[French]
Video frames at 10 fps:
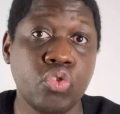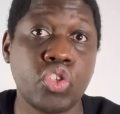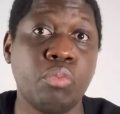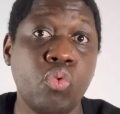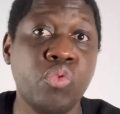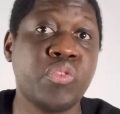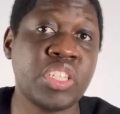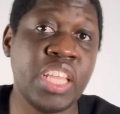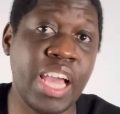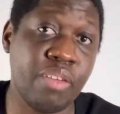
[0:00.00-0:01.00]
sommes
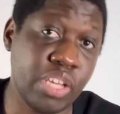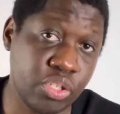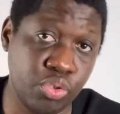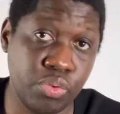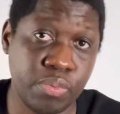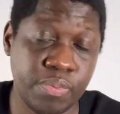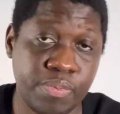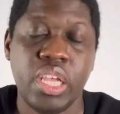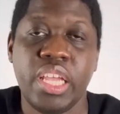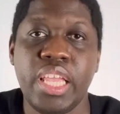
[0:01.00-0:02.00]
ouvriers avec Dieu.
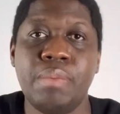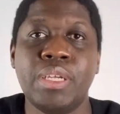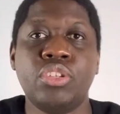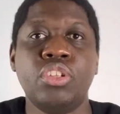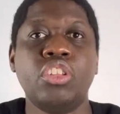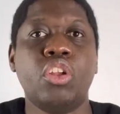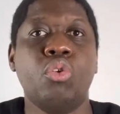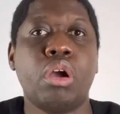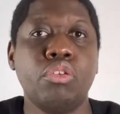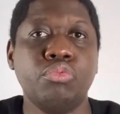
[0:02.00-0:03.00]
Et maintenant, dans le
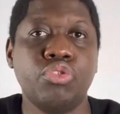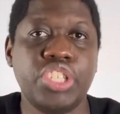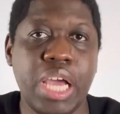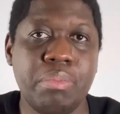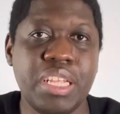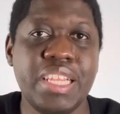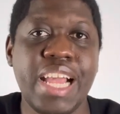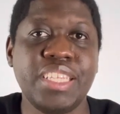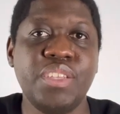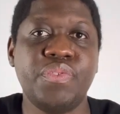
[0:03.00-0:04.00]
royaume du diable, il y a
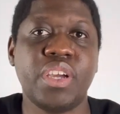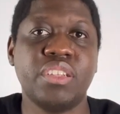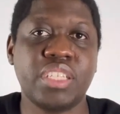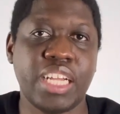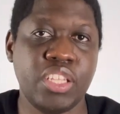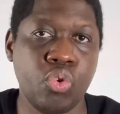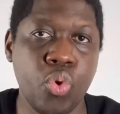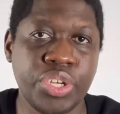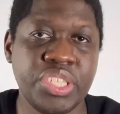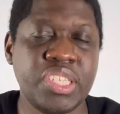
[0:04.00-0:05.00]
différentes
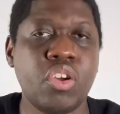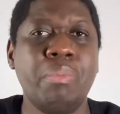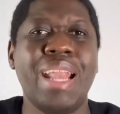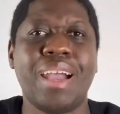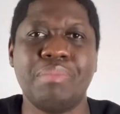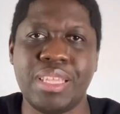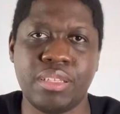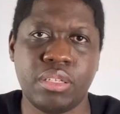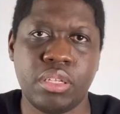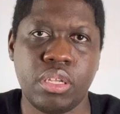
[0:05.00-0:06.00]
catégories. C'est comme l'armée.
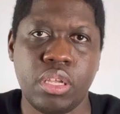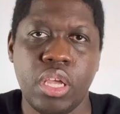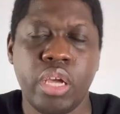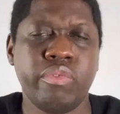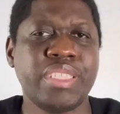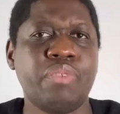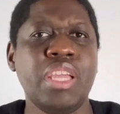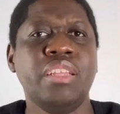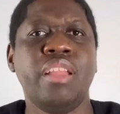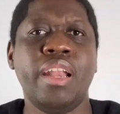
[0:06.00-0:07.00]
Vous savez,
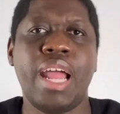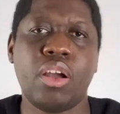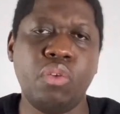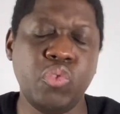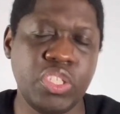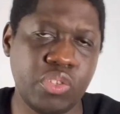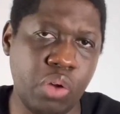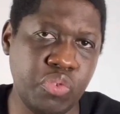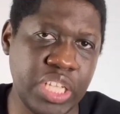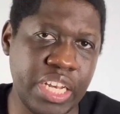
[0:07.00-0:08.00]
quand,
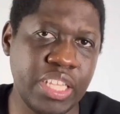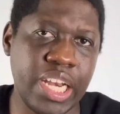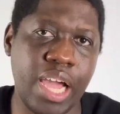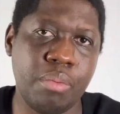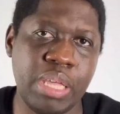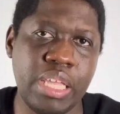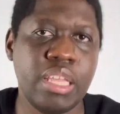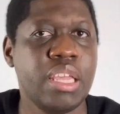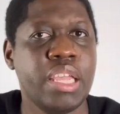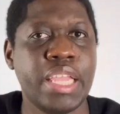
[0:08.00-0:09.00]
vous, allez dans l'armée,
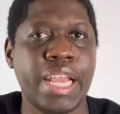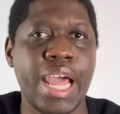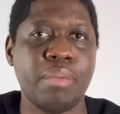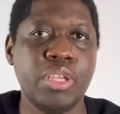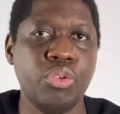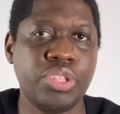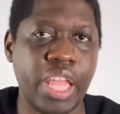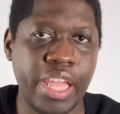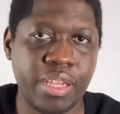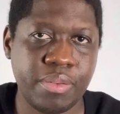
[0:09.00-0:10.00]
il y a l'armée de
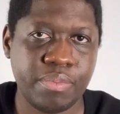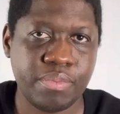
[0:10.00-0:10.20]
terre,